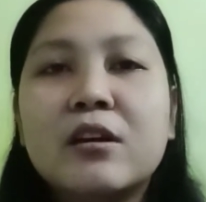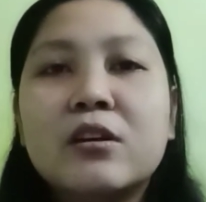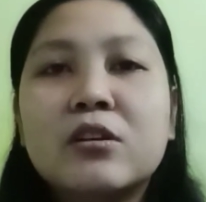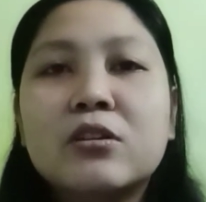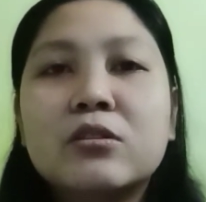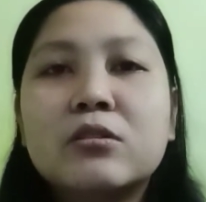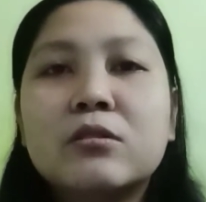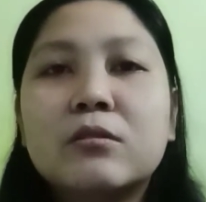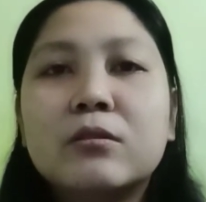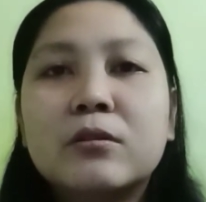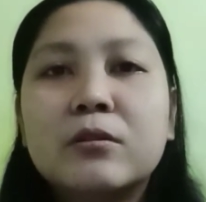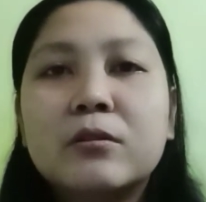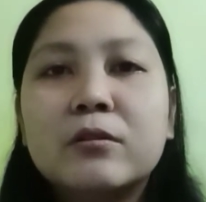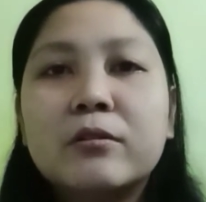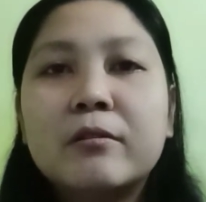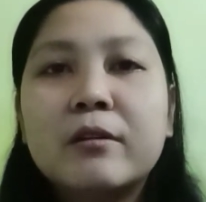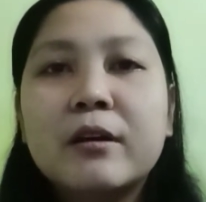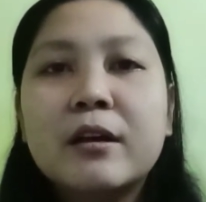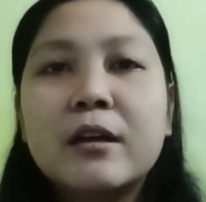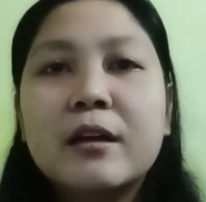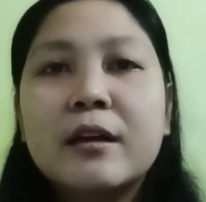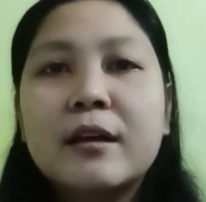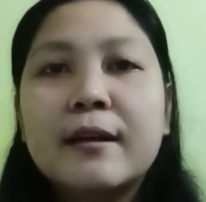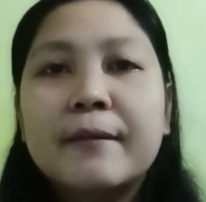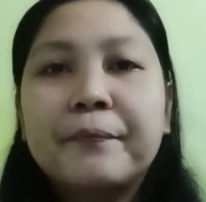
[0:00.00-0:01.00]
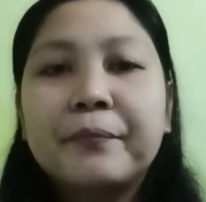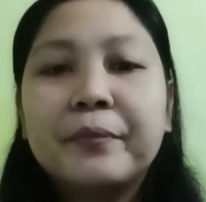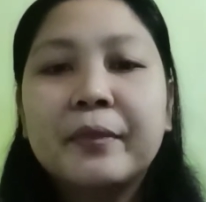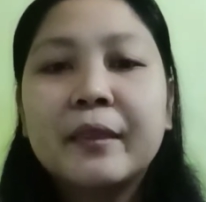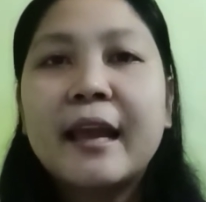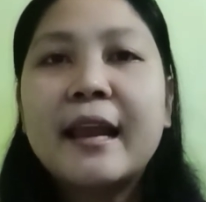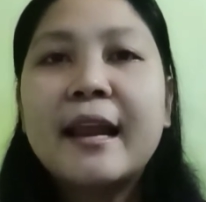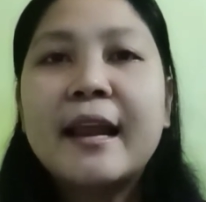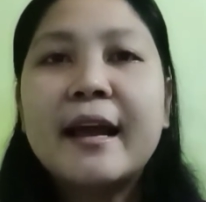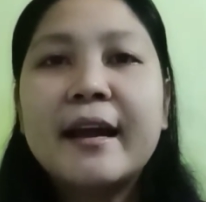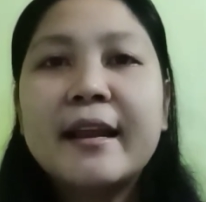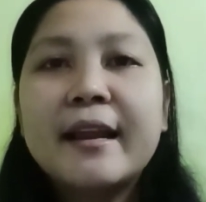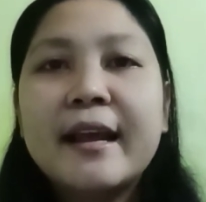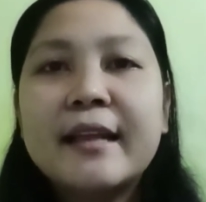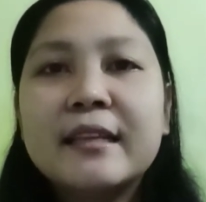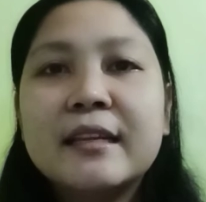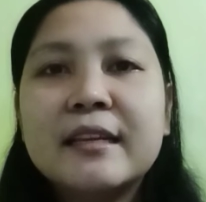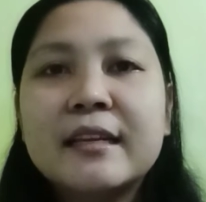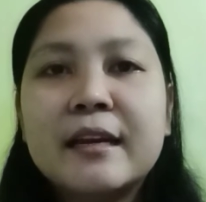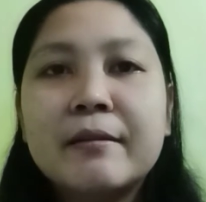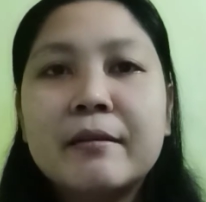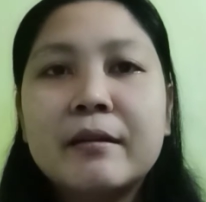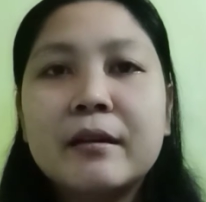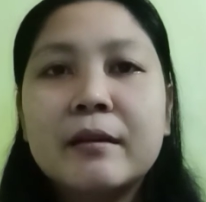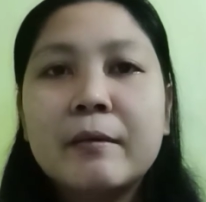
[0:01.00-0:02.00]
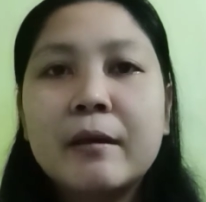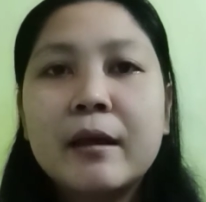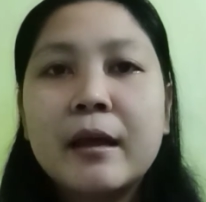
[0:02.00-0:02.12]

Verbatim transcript: So, kailangan natin yan